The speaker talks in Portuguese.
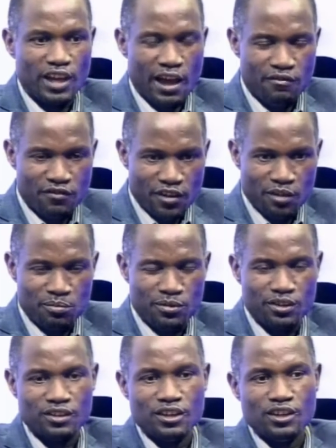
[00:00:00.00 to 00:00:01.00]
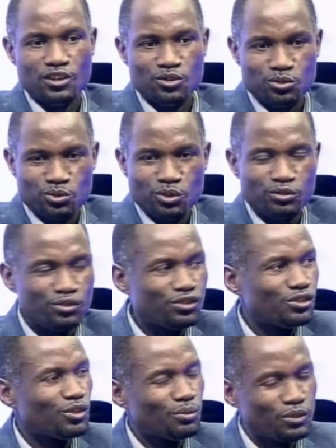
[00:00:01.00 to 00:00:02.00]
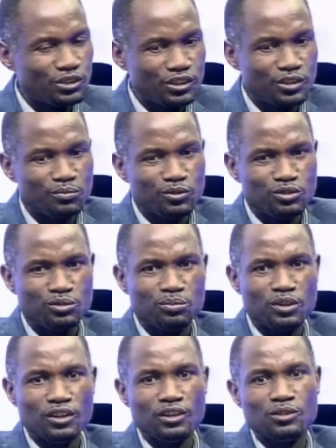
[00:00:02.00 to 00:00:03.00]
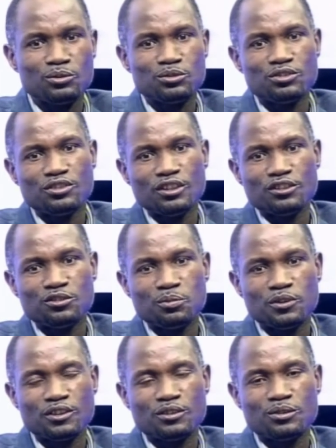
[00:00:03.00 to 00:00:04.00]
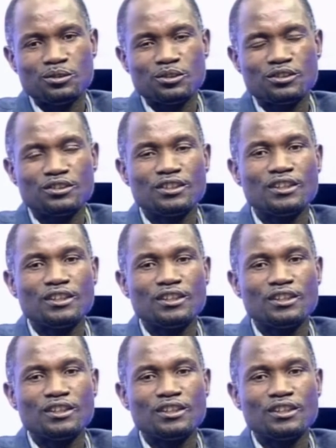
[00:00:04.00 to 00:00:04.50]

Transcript: a febre e os outros sintomas que muito bem os telespectadores